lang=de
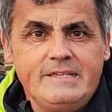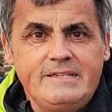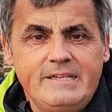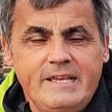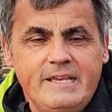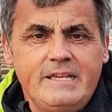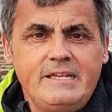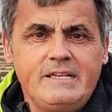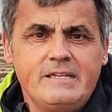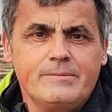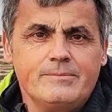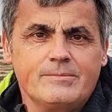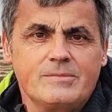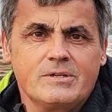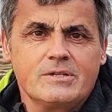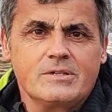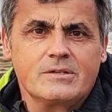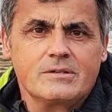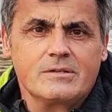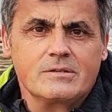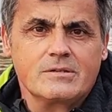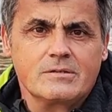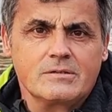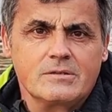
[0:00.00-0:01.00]
jedem
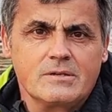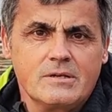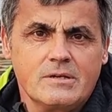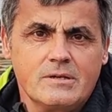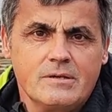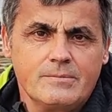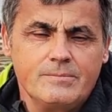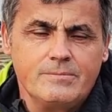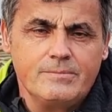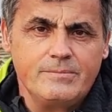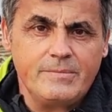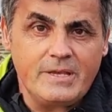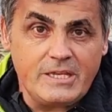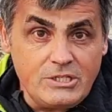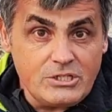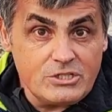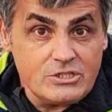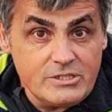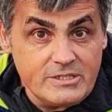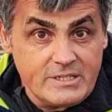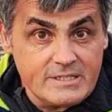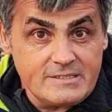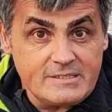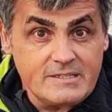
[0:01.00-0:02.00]

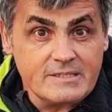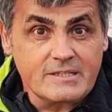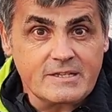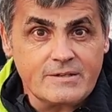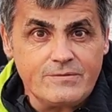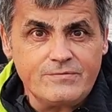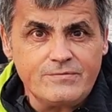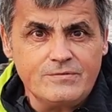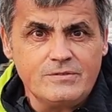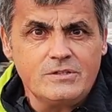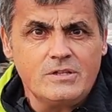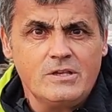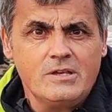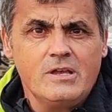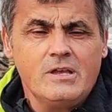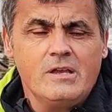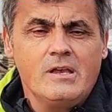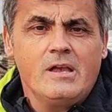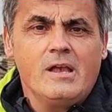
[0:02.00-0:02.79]
Menschen, den Sie treffen,